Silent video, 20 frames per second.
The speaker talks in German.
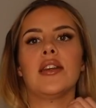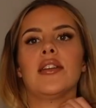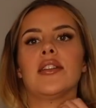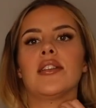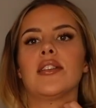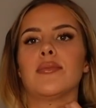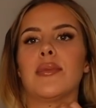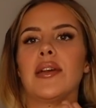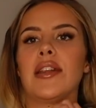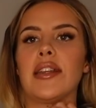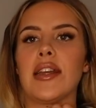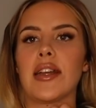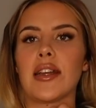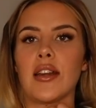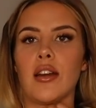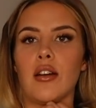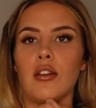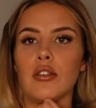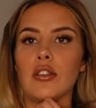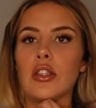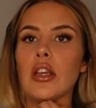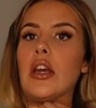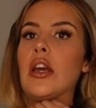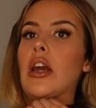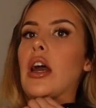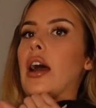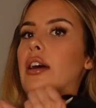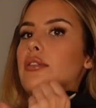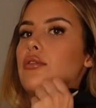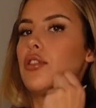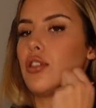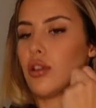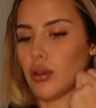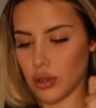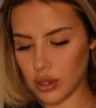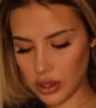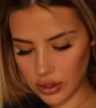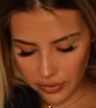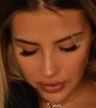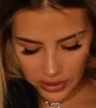Ich ziehe mal die Jacke aus. Also die
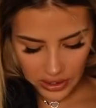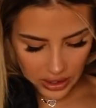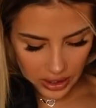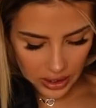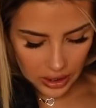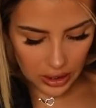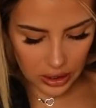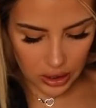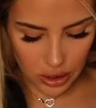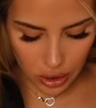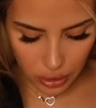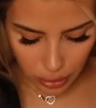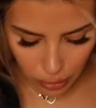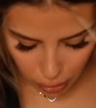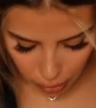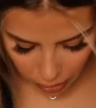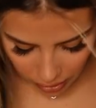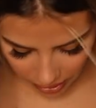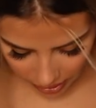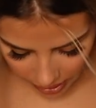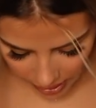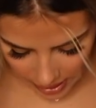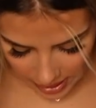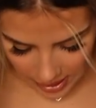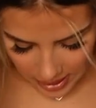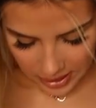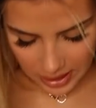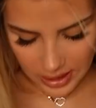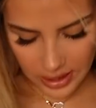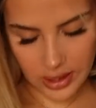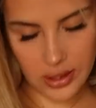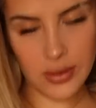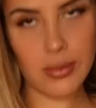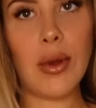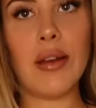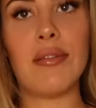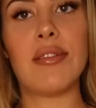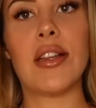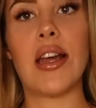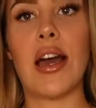Hose finde ich richtig cool. Die ist
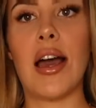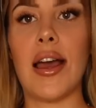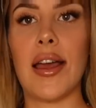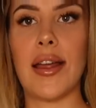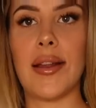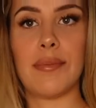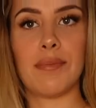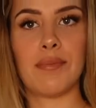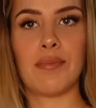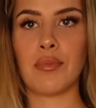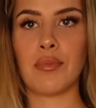mal wieder ein...